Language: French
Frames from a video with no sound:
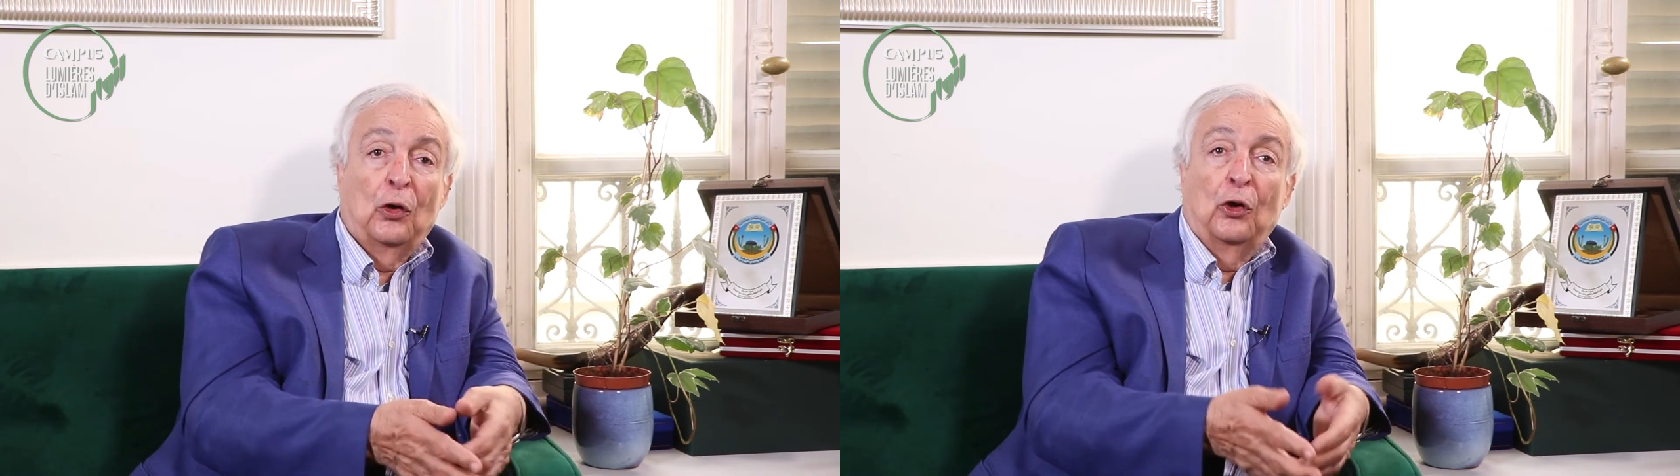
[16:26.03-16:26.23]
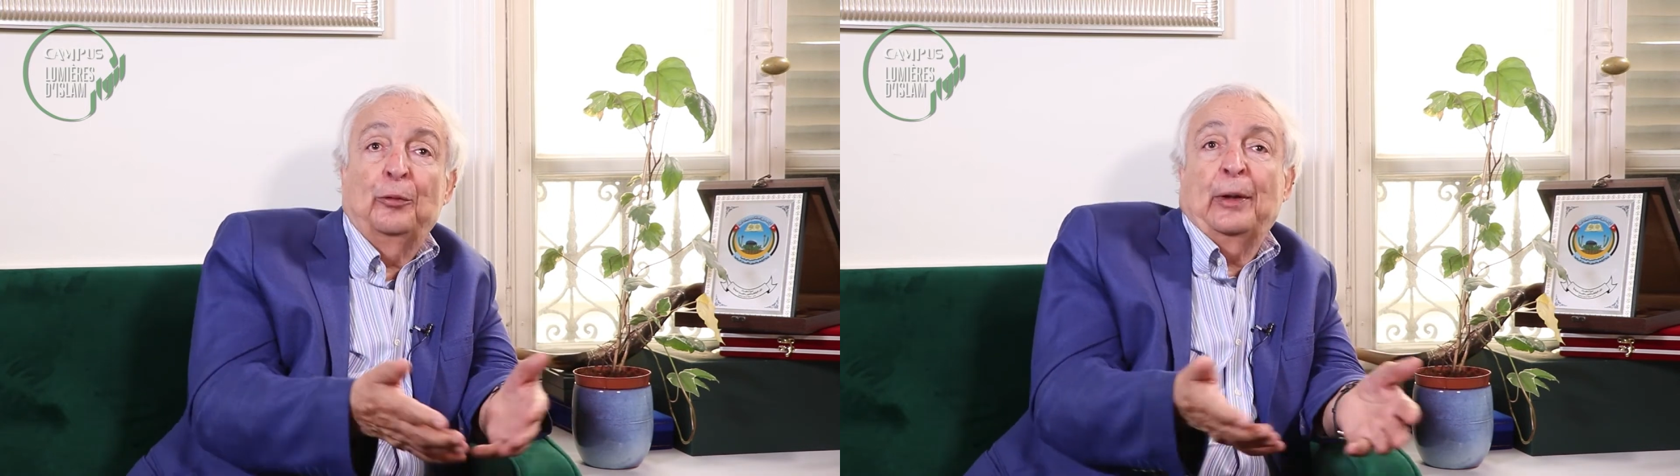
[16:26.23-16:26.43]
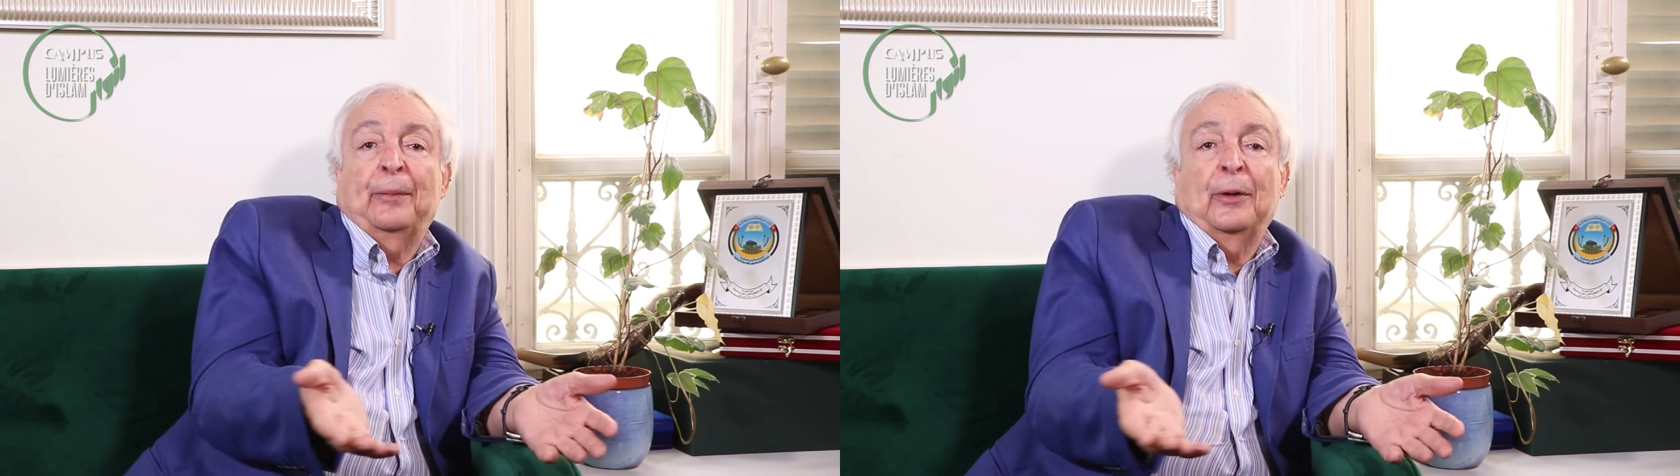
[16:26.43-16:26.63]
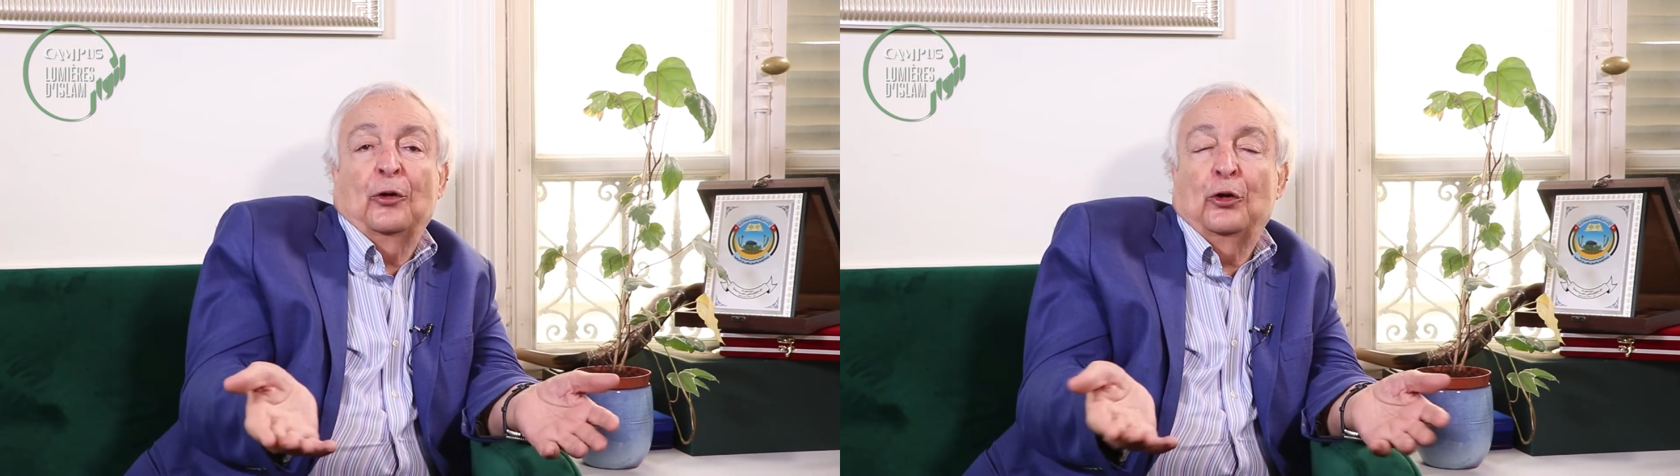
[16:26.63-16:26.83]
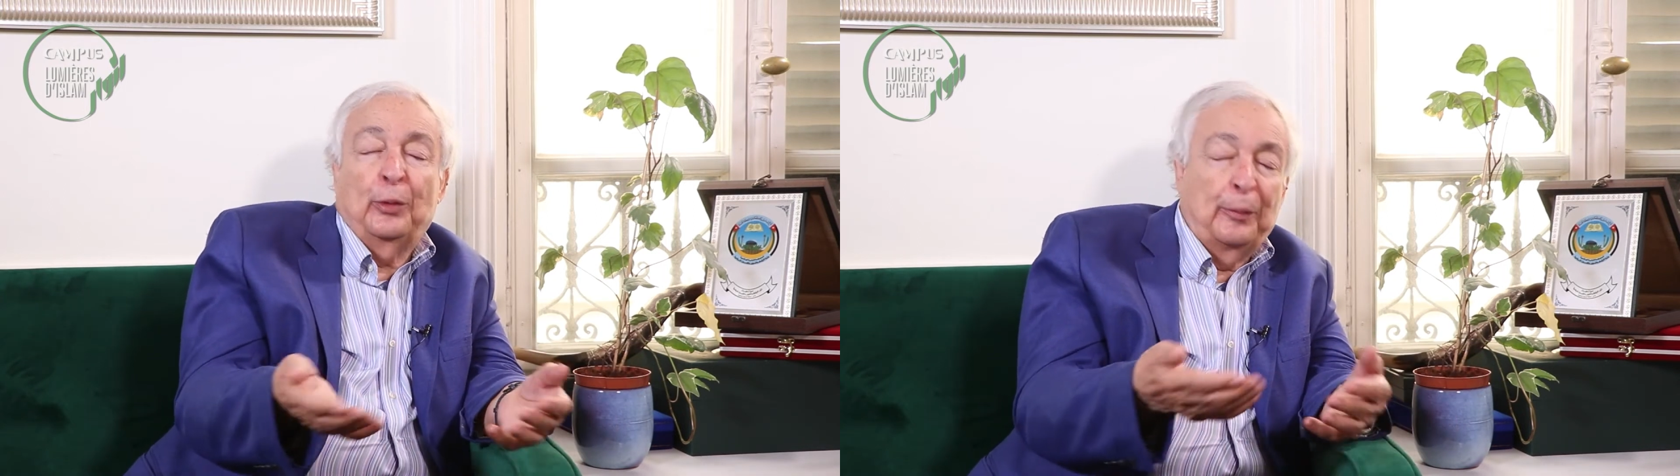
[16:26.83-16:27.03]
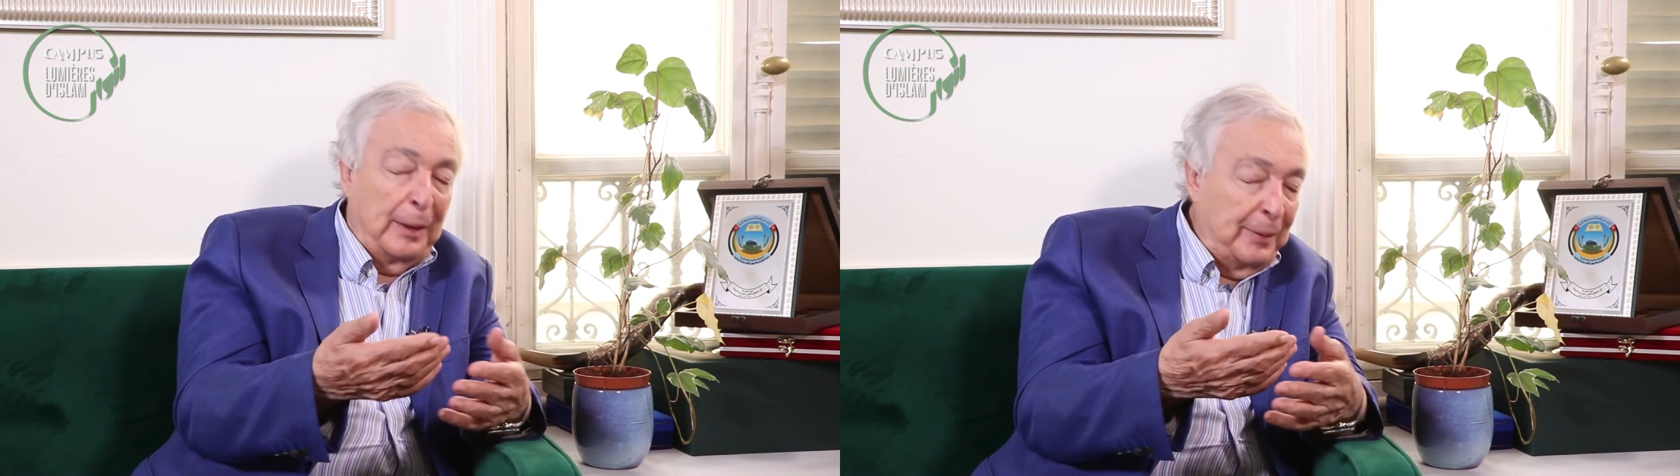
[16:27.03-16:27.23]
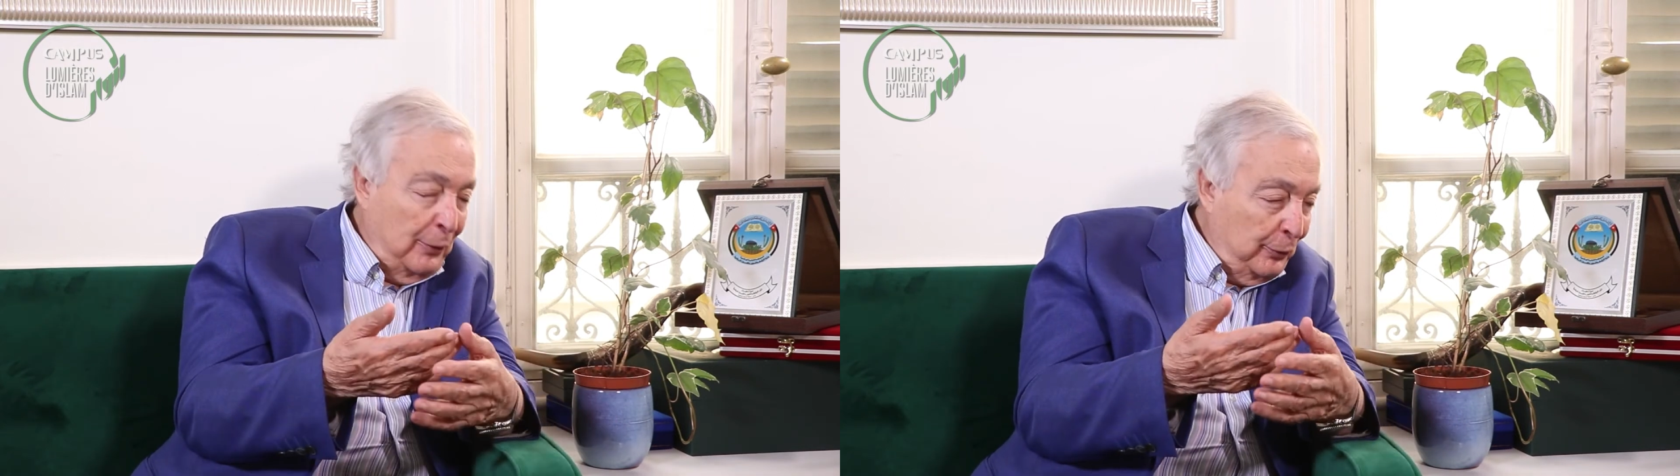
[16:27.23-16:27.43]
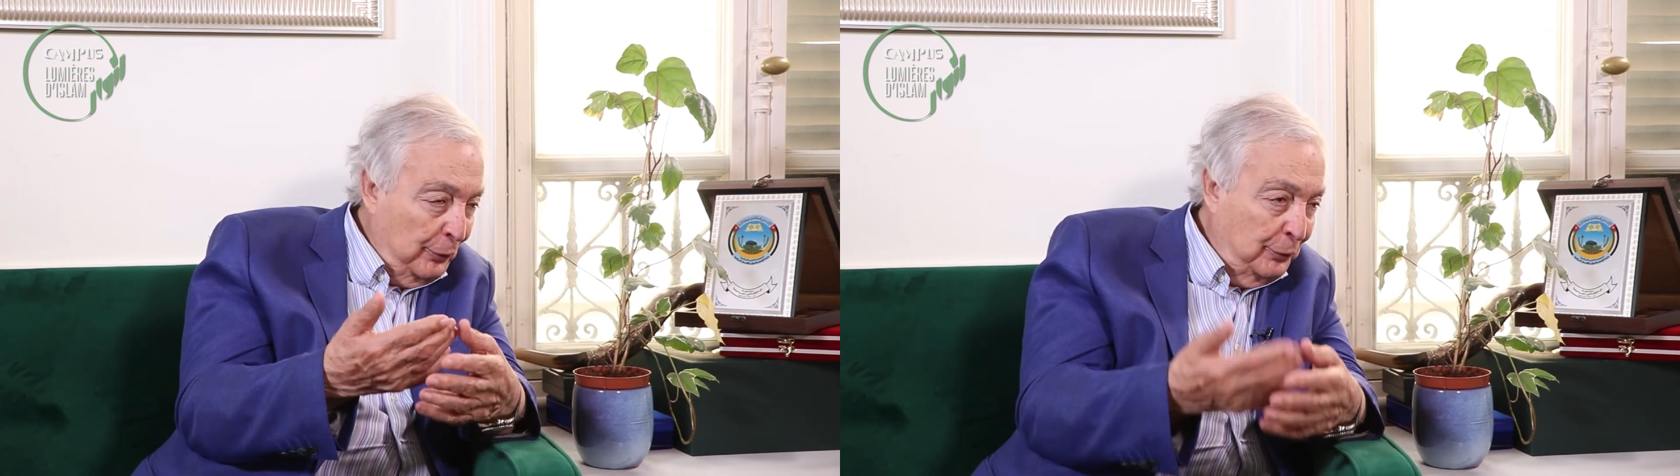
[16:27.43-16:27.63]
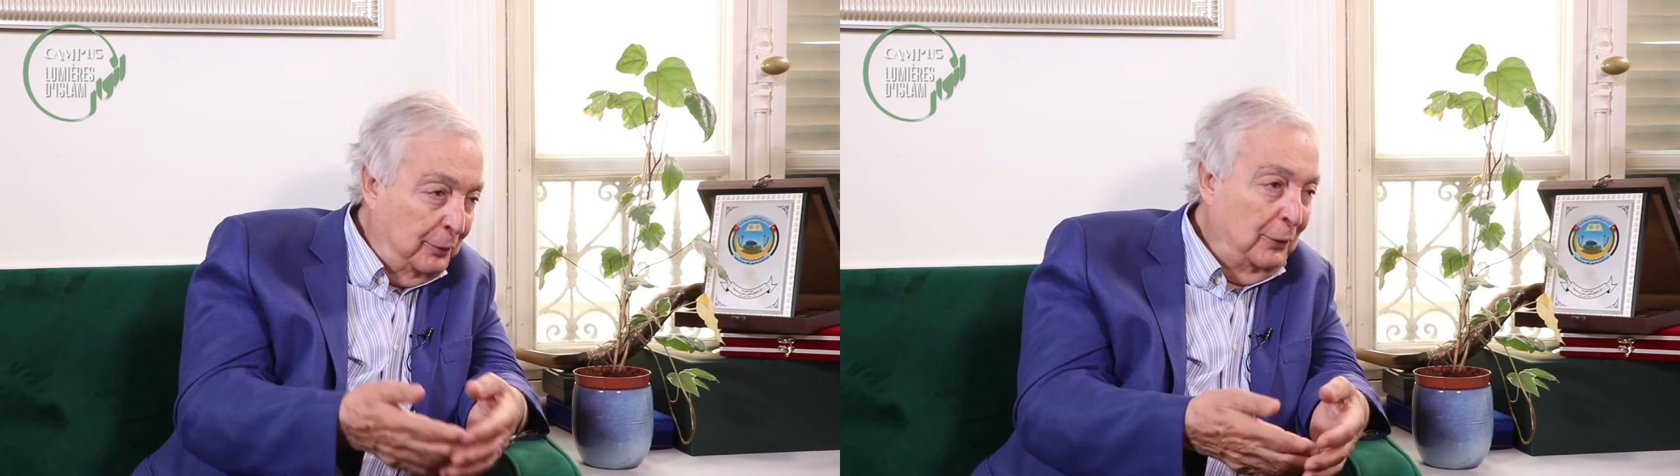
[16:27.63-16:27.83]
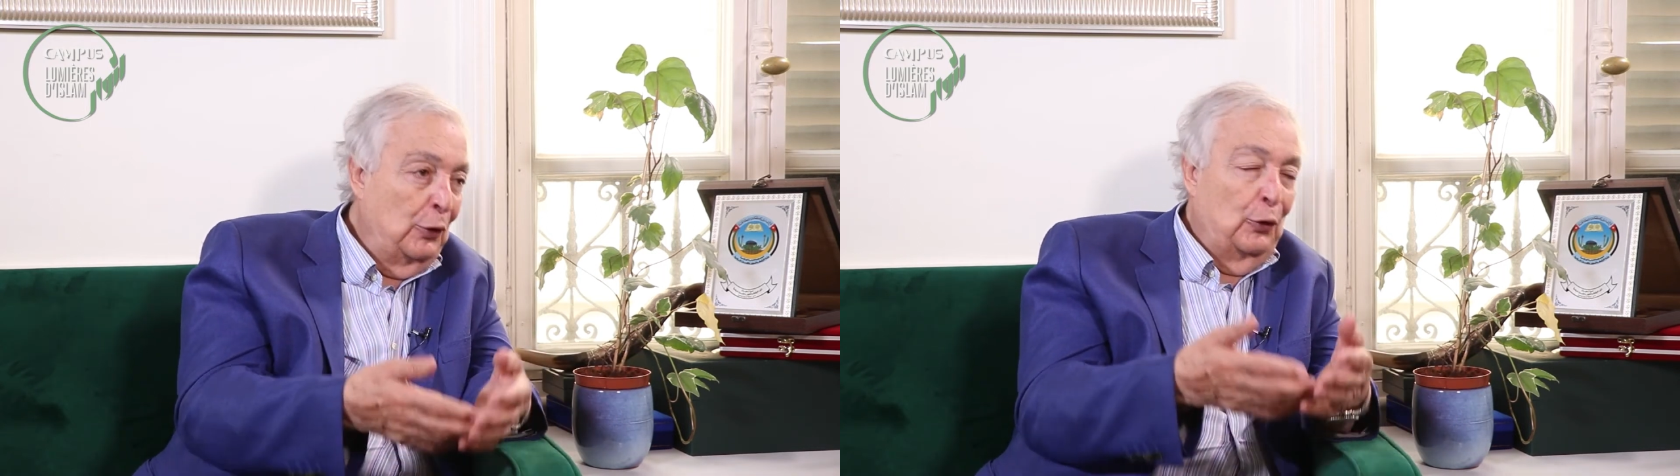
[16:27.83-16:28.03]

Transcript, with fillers: on ne, on ne peut pas, bien entendu,